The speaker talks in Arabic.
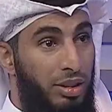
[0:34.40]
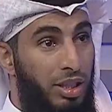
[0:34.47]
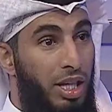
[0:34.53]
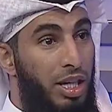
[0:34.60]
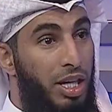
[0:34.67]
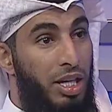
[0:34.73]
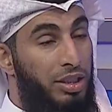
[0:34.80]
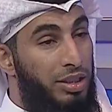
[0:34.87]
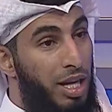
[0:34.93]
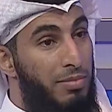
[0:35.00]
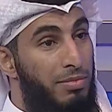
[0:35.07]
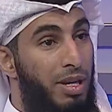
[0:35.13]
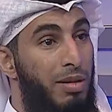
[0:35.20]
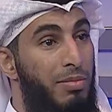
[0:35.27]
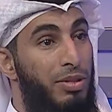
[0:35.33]
اننا إيه. يعني
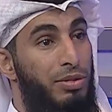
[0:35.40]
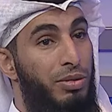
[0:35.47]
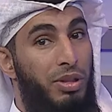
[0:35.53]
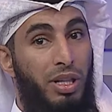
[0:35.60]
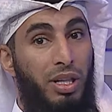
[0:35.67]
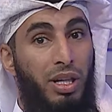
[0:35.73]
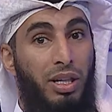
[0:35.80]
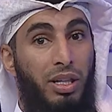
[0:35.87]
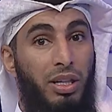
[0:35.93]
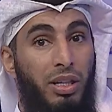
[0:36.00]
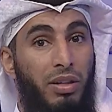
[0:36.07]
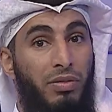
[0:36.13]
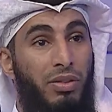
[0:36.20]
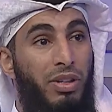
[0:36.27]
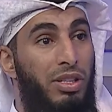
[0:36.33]
نتحمل المسؤوليه
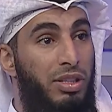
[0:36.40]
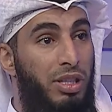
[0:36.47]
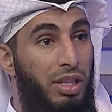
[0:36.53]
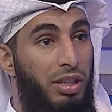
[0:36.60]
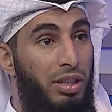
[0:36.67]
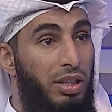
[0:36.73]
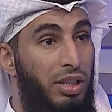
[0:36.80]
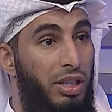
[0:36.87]
في كل شيء